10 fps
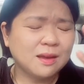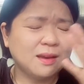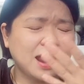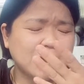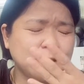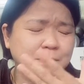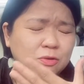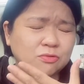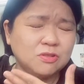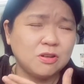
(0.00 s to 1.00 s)
là khi mà
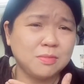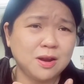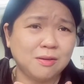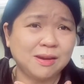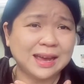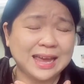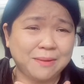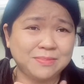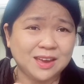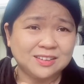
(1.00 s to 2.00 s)
uống vô bắt đầu là
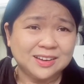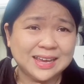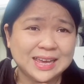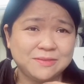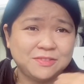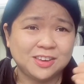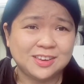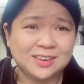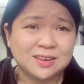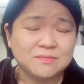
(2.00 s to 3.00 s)
cảm nhận được cái
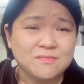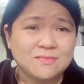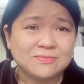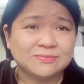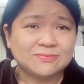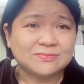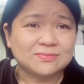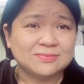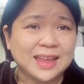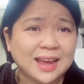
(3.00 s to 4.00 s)
vị
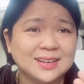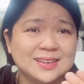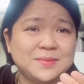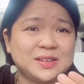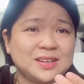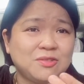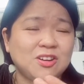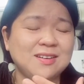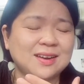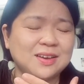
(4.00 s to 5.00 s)
đắng nhưng mà sau
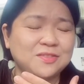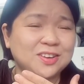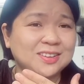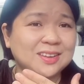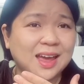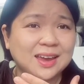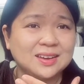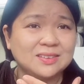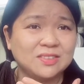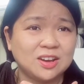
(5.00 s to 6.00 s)
đó là cái vị
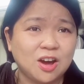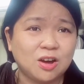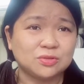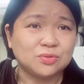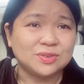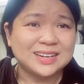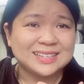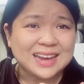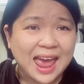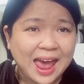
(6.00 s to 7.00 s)
thanh vị ngọt của cái
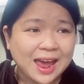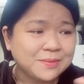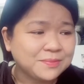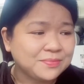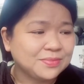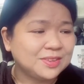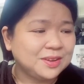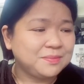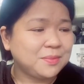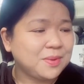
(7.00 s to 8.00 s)
trà
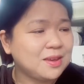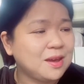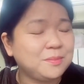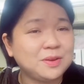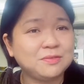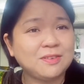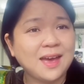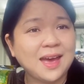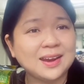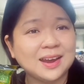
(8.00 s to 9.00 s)
nhưng mà bây giờ mình
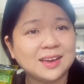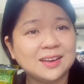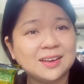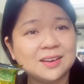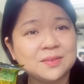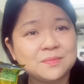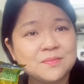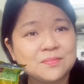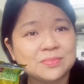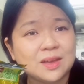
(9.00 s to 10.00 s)
pha nè
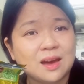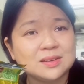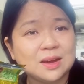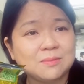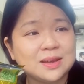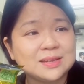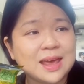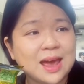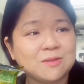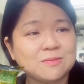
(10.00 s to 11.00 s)
ở trong là
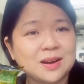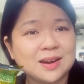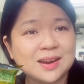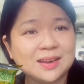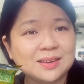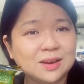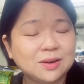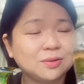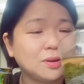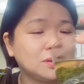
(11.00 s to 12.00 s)
trà cũng rất là
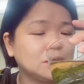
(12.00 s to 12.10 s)
nhiều